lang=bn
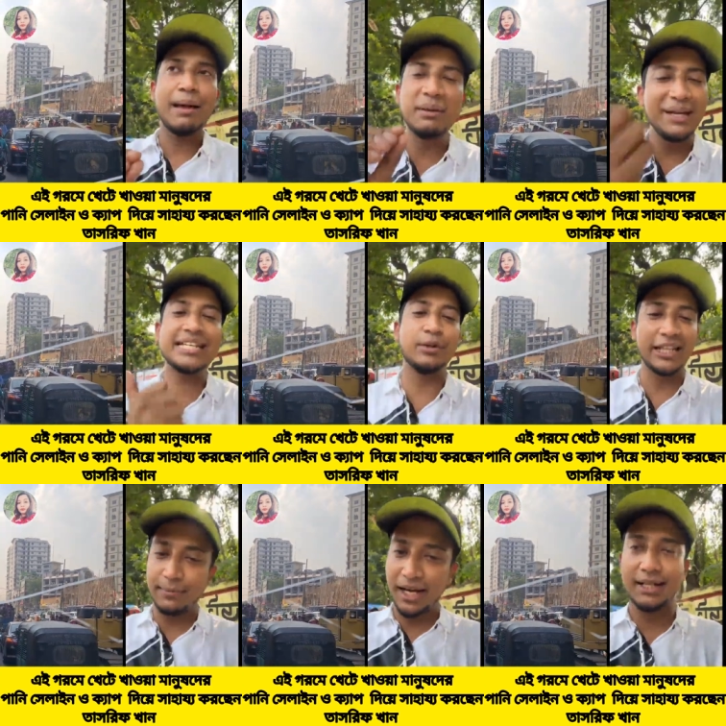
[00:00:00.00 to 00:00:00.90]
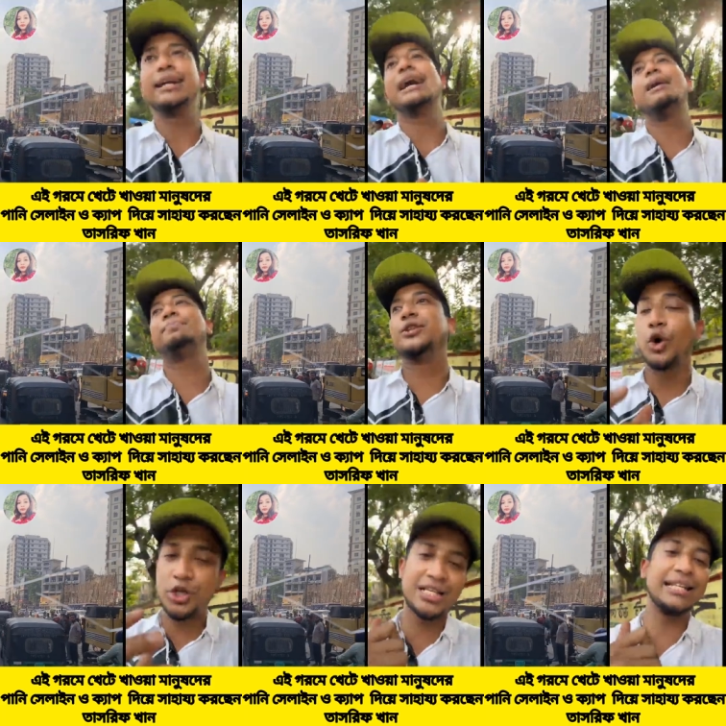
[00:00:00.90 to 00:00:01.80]
আপনি বিশটাও দিতে পারেন আপনি
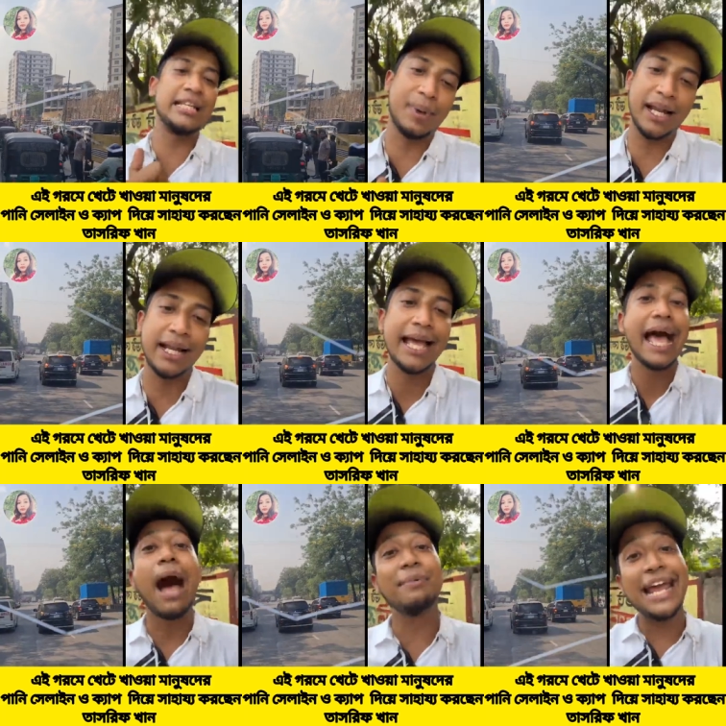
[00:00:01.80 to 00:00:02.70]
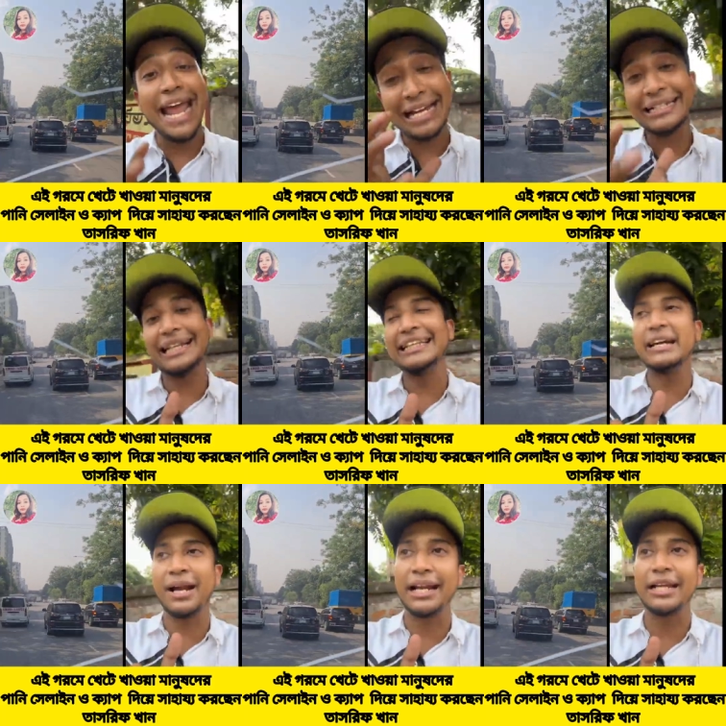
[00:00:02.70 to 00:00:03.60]
দশটা দিতে পারেন আপনি একটা
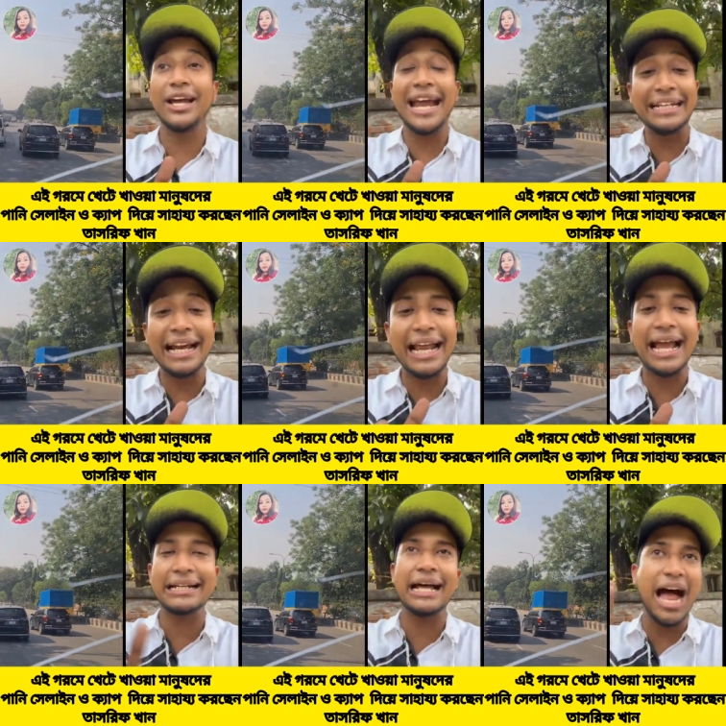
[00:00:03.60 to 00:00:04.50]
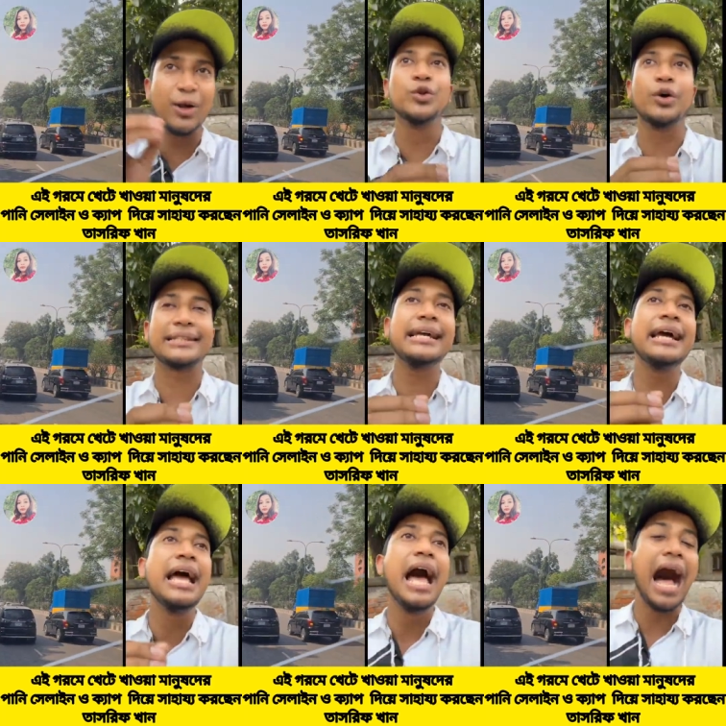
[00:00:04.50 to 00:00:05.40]
দিতে পারেন কিন্তু এইটার একটা আনন্দ আছে
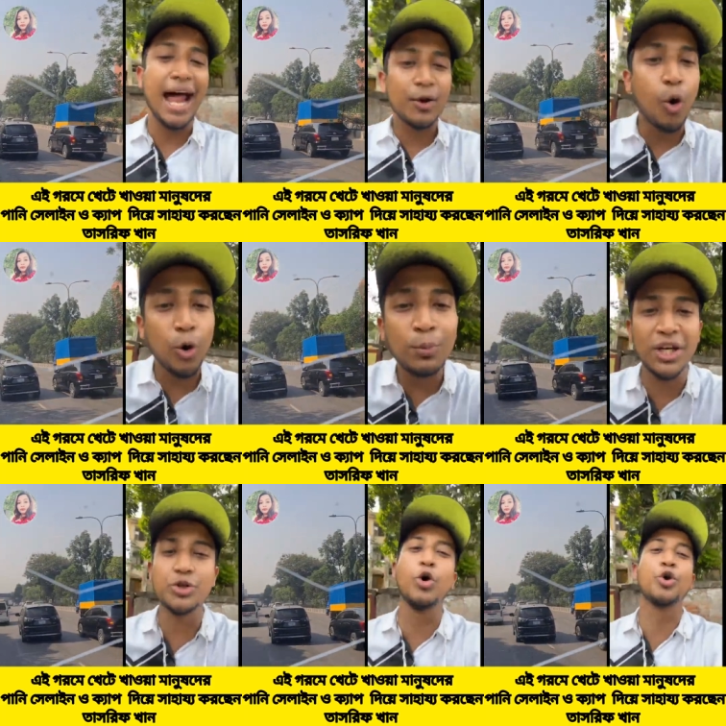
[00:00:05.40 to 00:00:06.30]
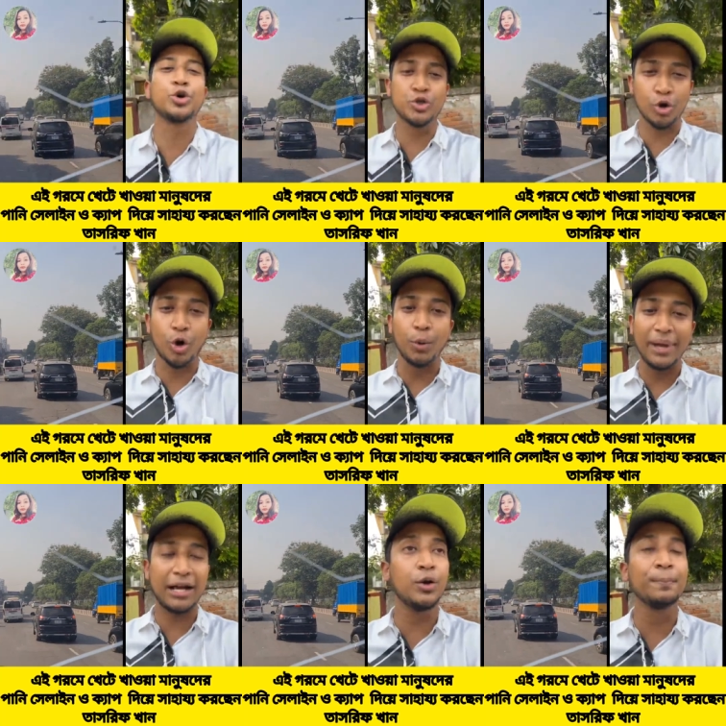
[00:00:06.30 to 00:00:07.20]
আর গরমটা আসলে অসহ্য গরম
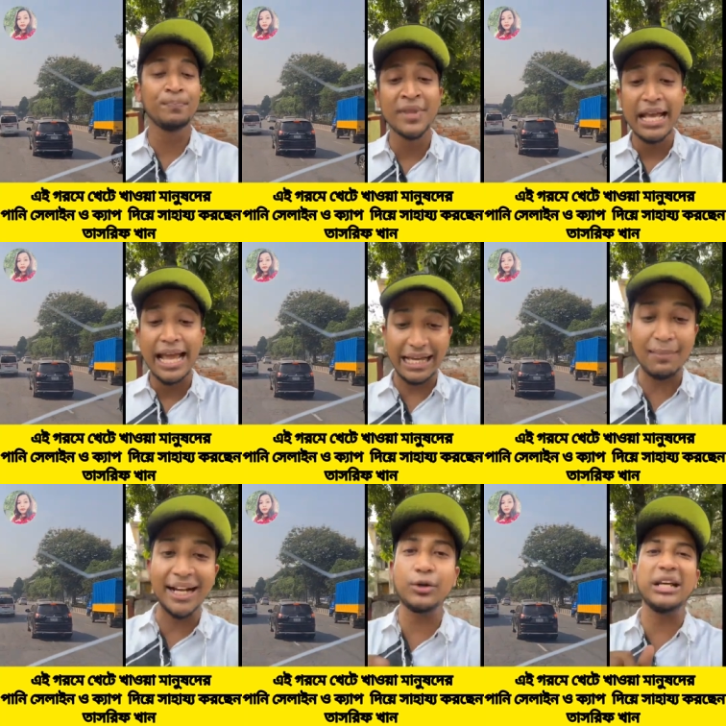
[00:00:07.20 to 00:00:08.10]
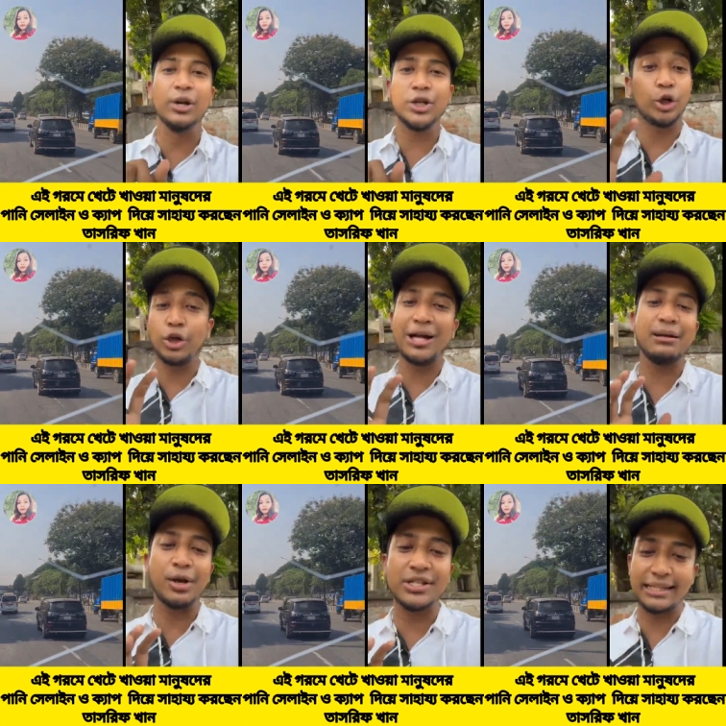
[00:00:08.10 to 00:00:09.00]
এখন এখানে আমি একটা কথা বলি সতেরো
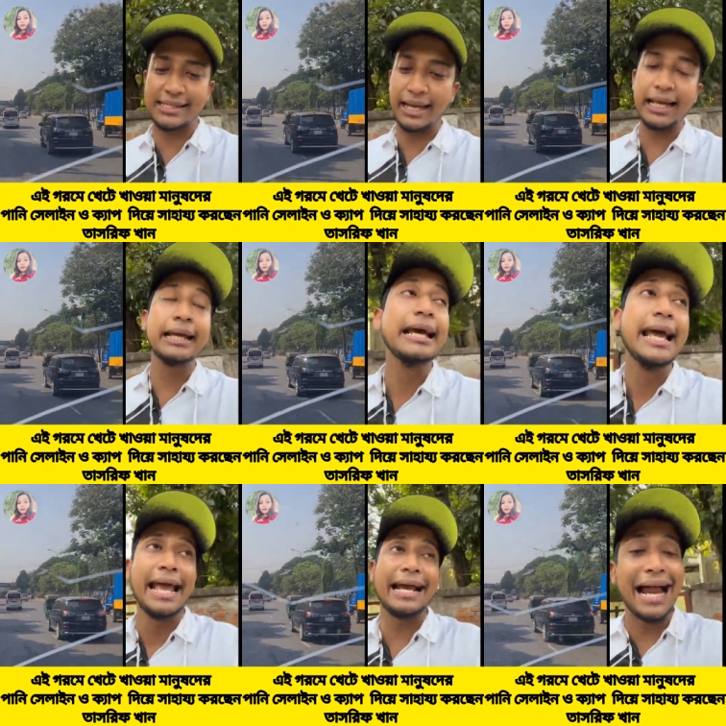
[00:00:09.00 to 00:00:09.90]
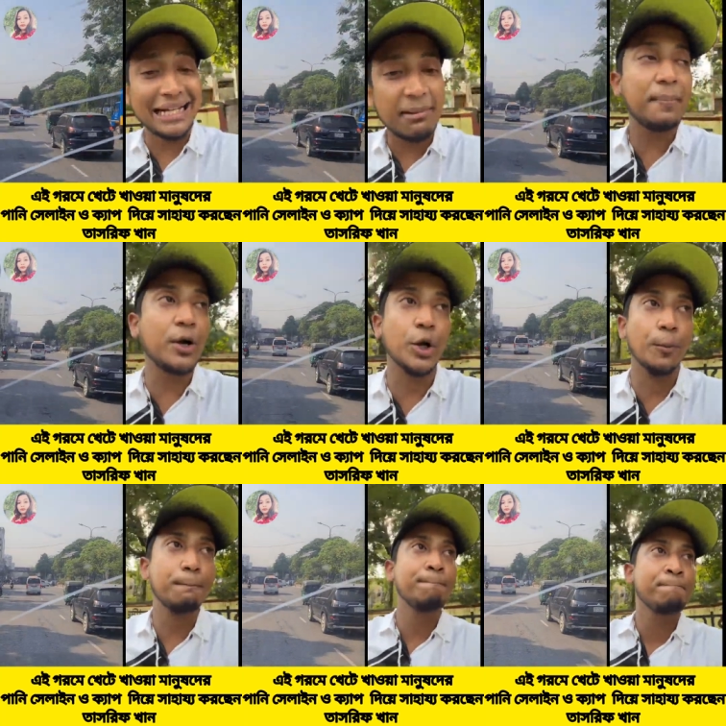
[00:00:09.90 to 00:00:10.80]
হাজার মানুষ দেখতেছেন হ্যাঁ এখানে আরেকটা ব্যাপার হইলো